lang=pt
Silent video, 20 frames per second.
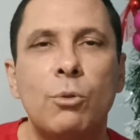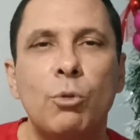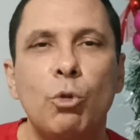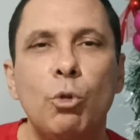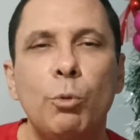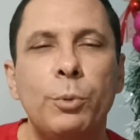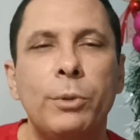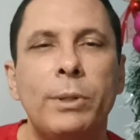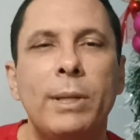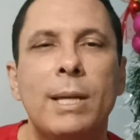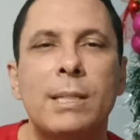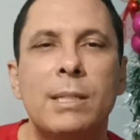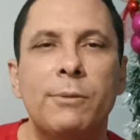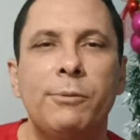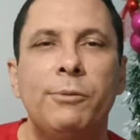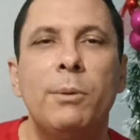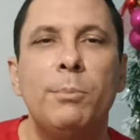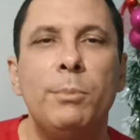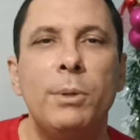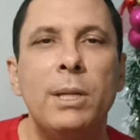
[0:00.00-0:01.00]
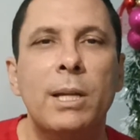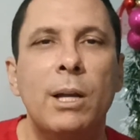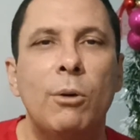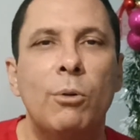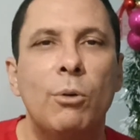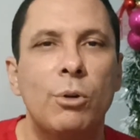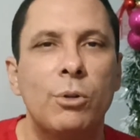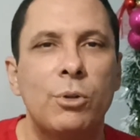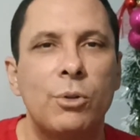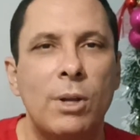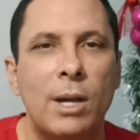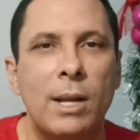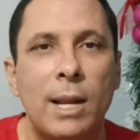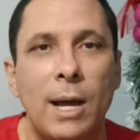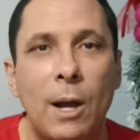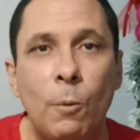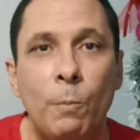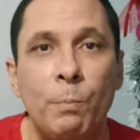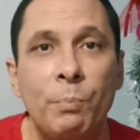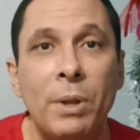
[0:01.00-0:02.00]
grupo, dessa família que é o nosso
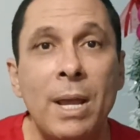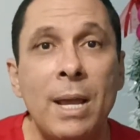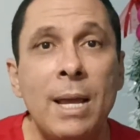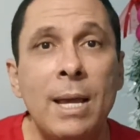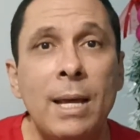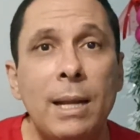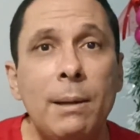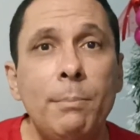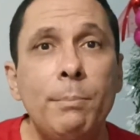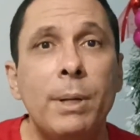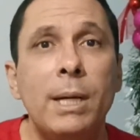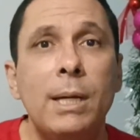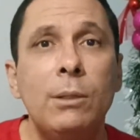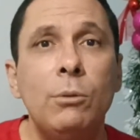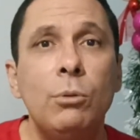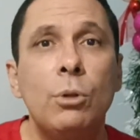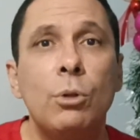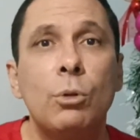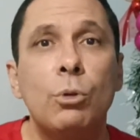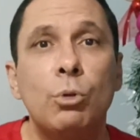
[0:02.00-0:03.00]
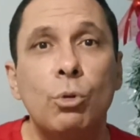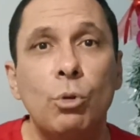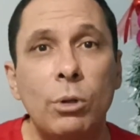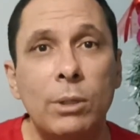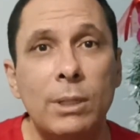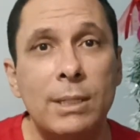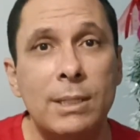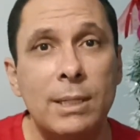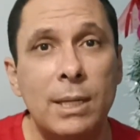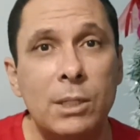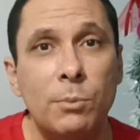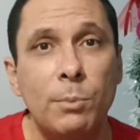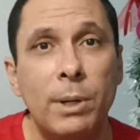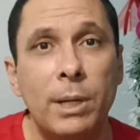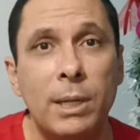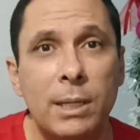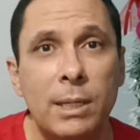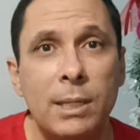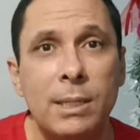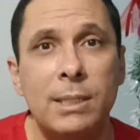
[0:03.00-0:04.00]
canal. Lembrando que todas as
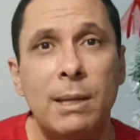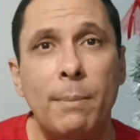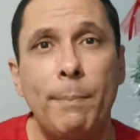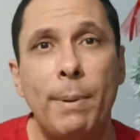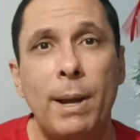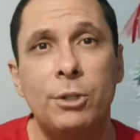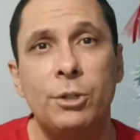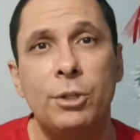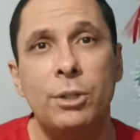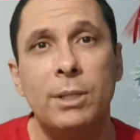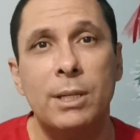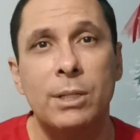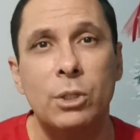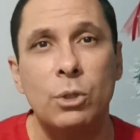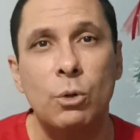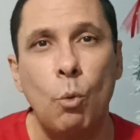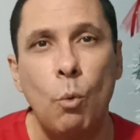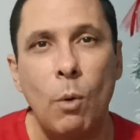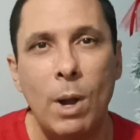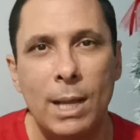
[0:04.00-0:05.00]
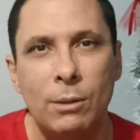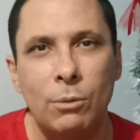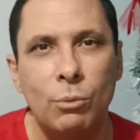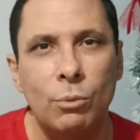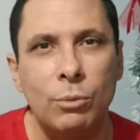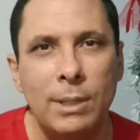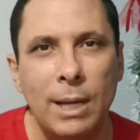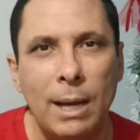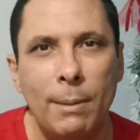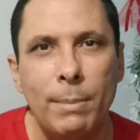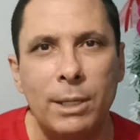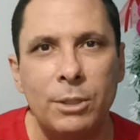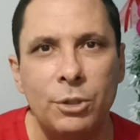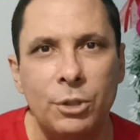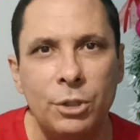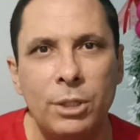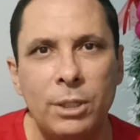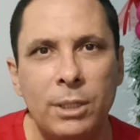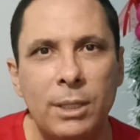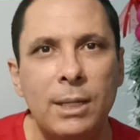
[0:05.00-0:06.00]
manhãs, a partir das quatro da
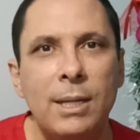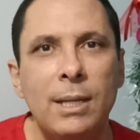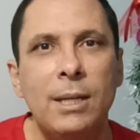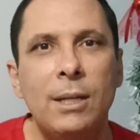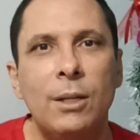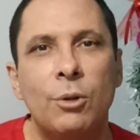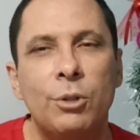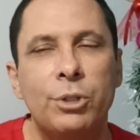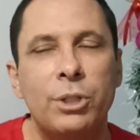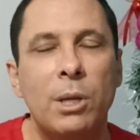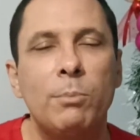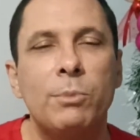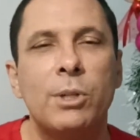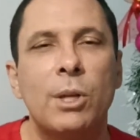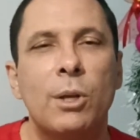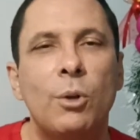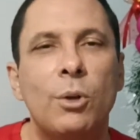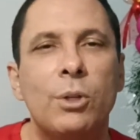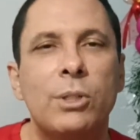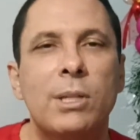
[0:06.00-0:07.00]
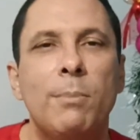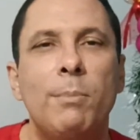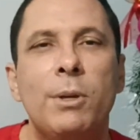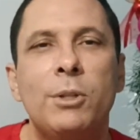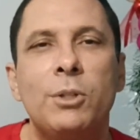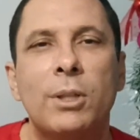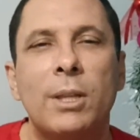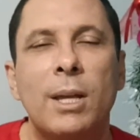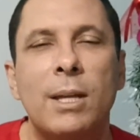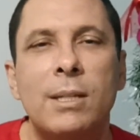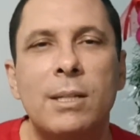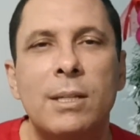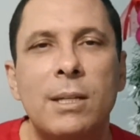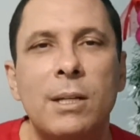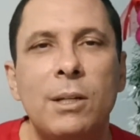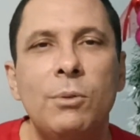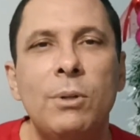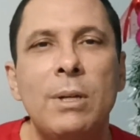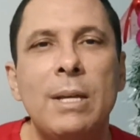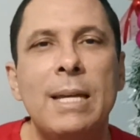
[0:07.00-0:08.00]
matina, nós temos a nossa
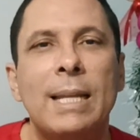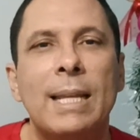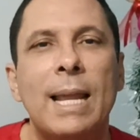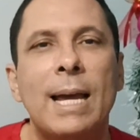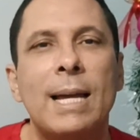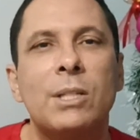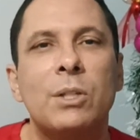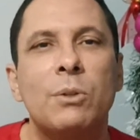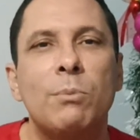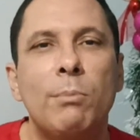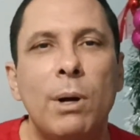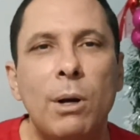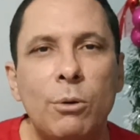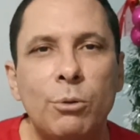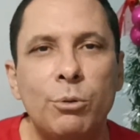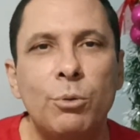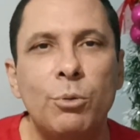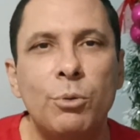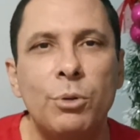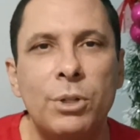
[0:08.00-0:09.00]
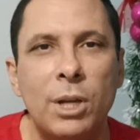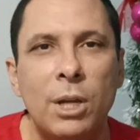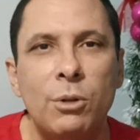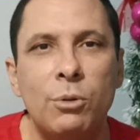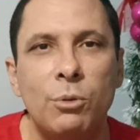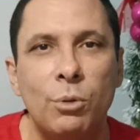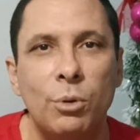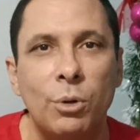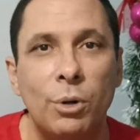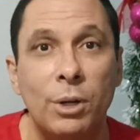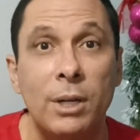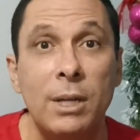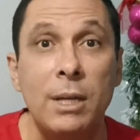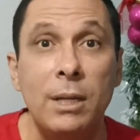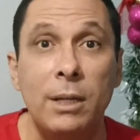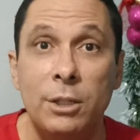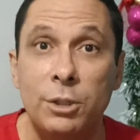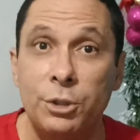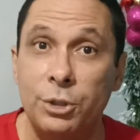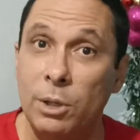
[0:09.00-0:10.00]
meditação nas mãos do Senhor.
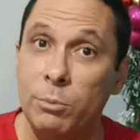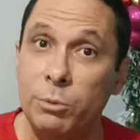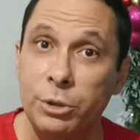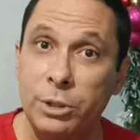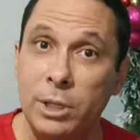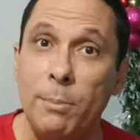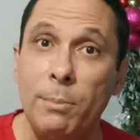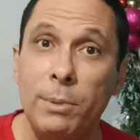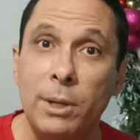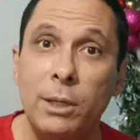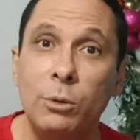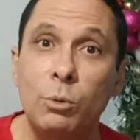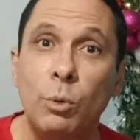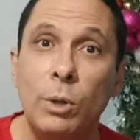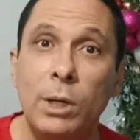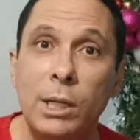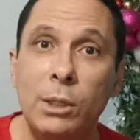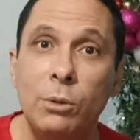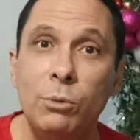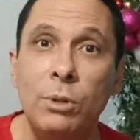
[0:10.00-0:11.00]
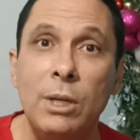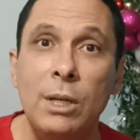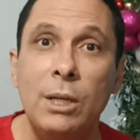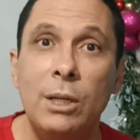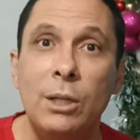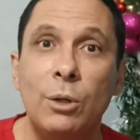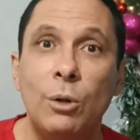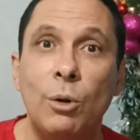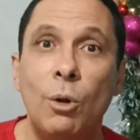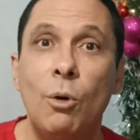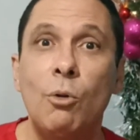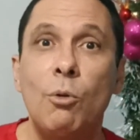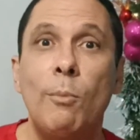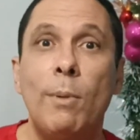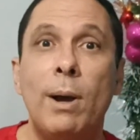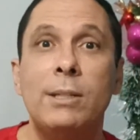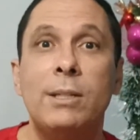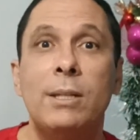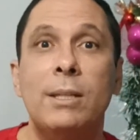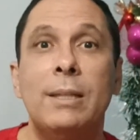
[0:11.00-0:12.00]
Estamos terminando o ano e logo
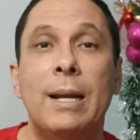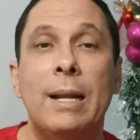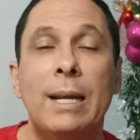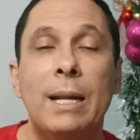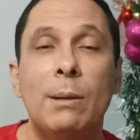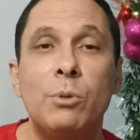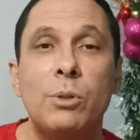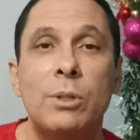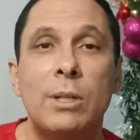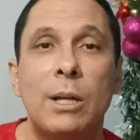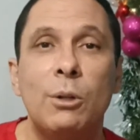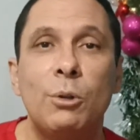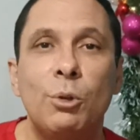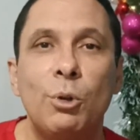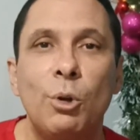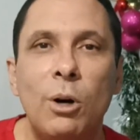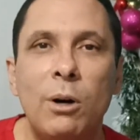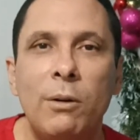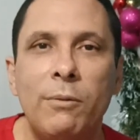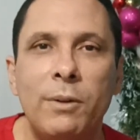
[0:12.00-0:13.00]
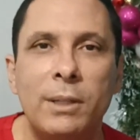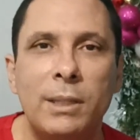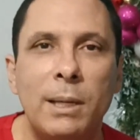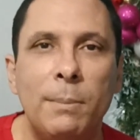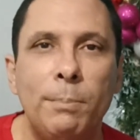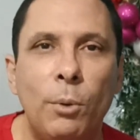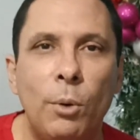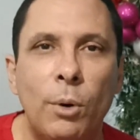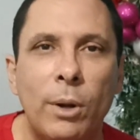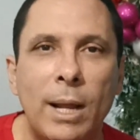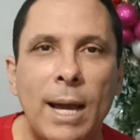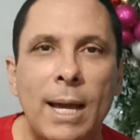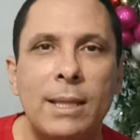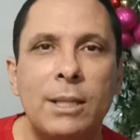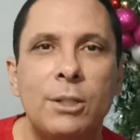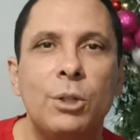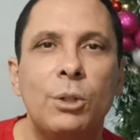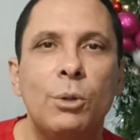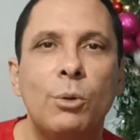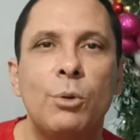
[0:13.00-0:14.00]
mais entraremos na nova
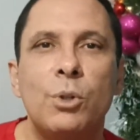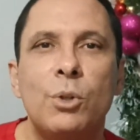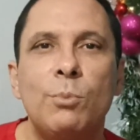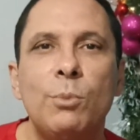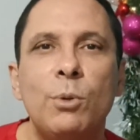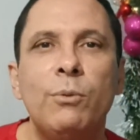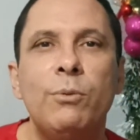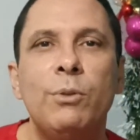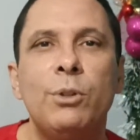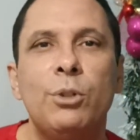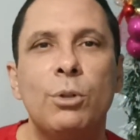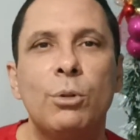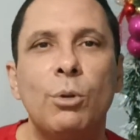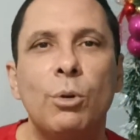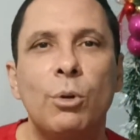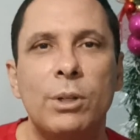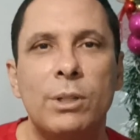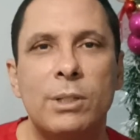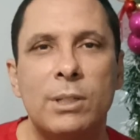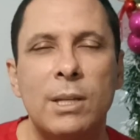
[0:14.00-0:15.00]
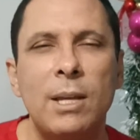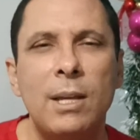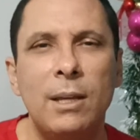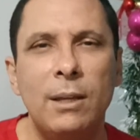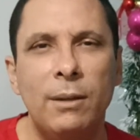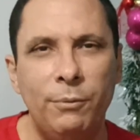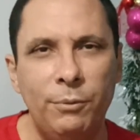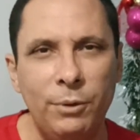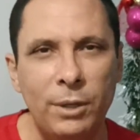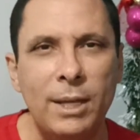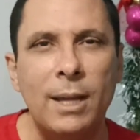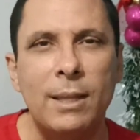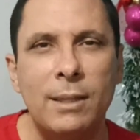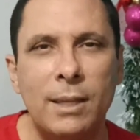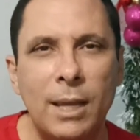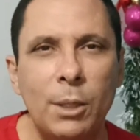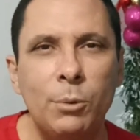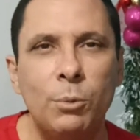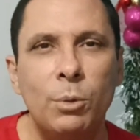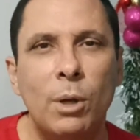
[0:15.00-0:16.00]
temporada de 2022. Fique
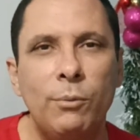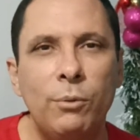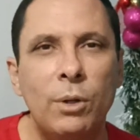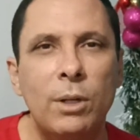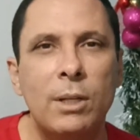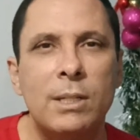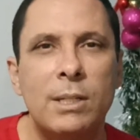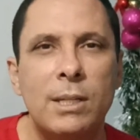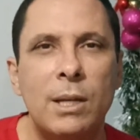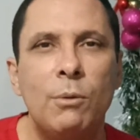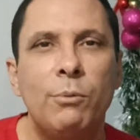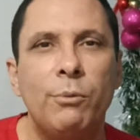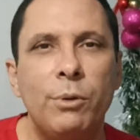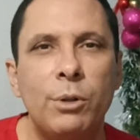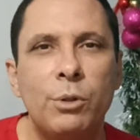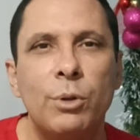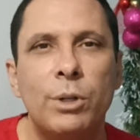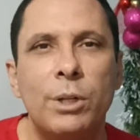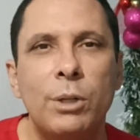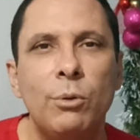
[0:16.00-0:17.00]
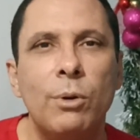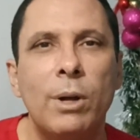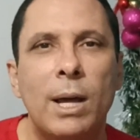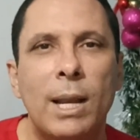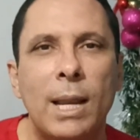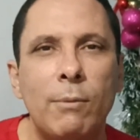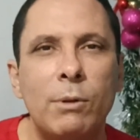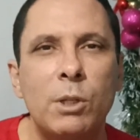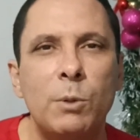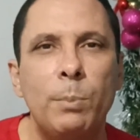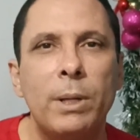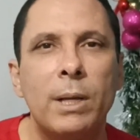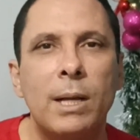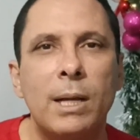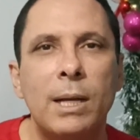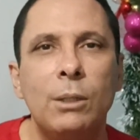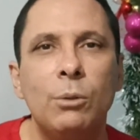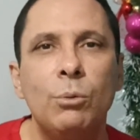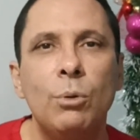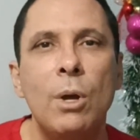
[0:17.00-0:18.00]
atento que eu vou lançar um vídeo aqui no canal
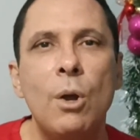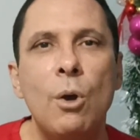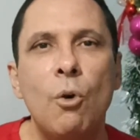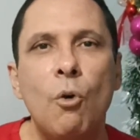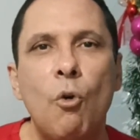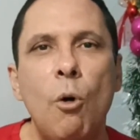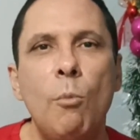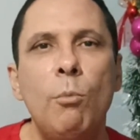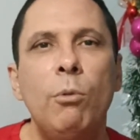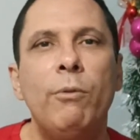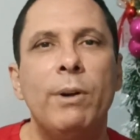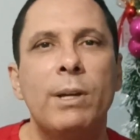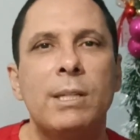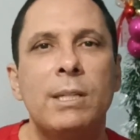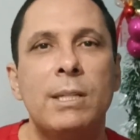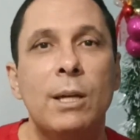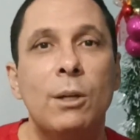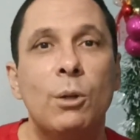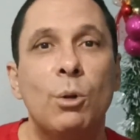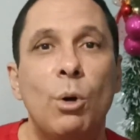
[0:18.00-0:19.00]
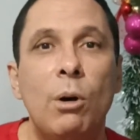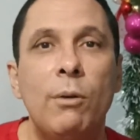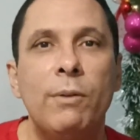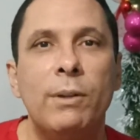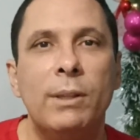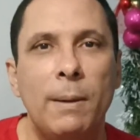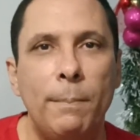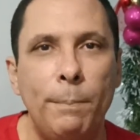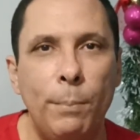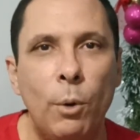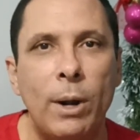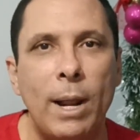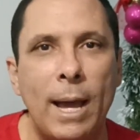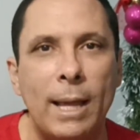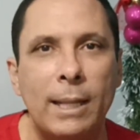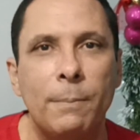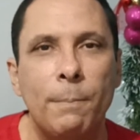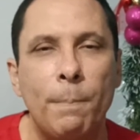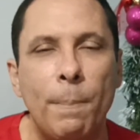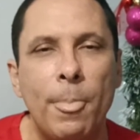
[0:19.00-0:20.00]
explicando como vai ser a nova
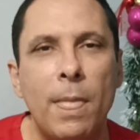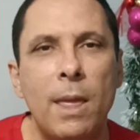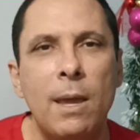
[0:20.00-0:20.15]
temporada.